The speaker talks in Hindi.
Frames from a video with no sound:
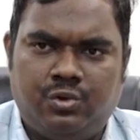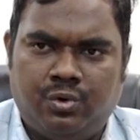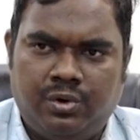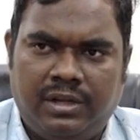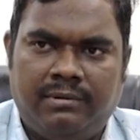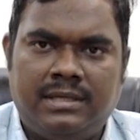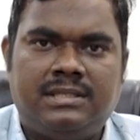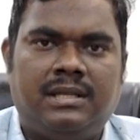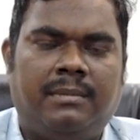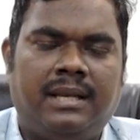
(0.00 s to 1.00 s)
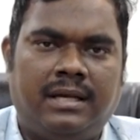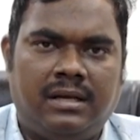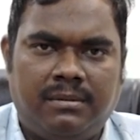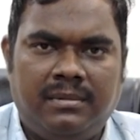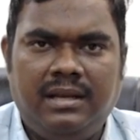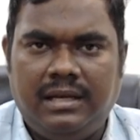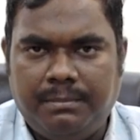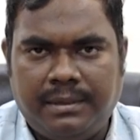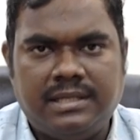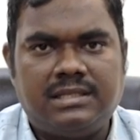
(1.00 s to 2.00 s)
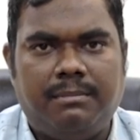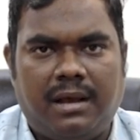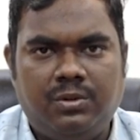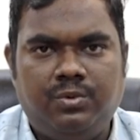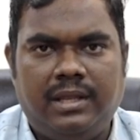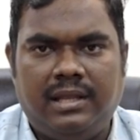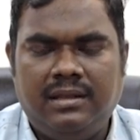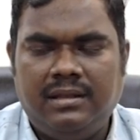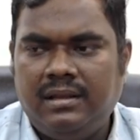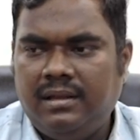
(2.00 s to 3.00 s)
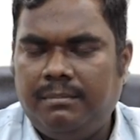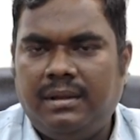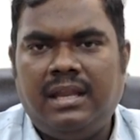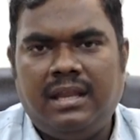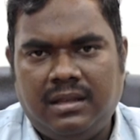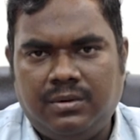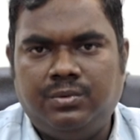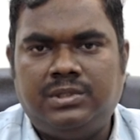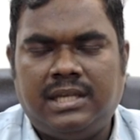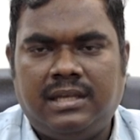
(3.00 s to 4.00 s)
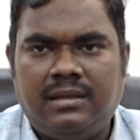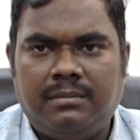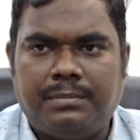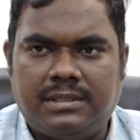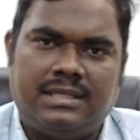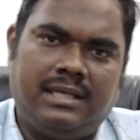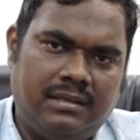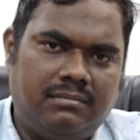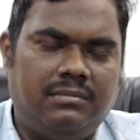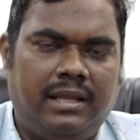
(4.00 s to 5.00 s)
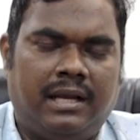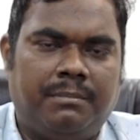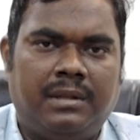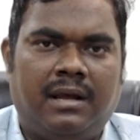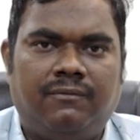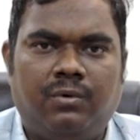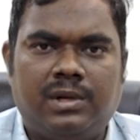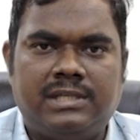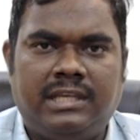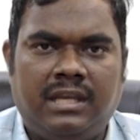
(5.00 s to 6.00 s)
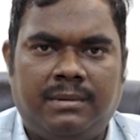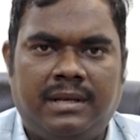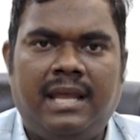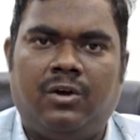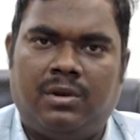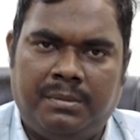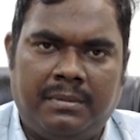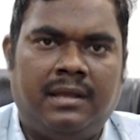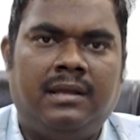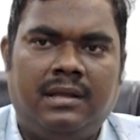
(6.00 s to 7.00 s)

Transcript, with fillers: जो इवेंट्स हमारी कंट्री में इंडिपेंडेंस के बाद हुए हैं मैंने उसे पर से एक अपना फोकस एरिया बनाया है और अभी मैं